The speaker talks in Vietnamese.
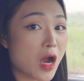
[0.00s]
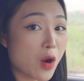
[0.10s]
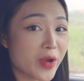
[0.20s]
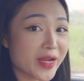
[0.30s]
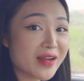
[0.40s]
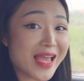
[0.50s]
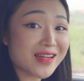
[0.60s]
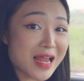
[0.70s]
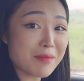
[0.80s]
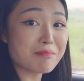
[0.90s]
Cấu hình
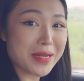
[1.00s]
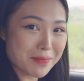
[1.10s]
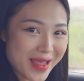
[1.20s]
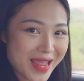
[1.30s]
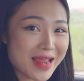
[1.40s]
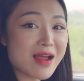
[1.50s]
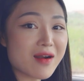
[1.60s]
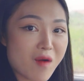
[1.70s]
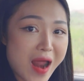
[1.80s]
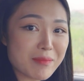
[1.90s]
S5 mạnh mẽ,
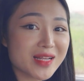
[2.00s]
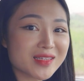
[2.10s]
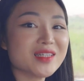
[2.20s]
RAM lên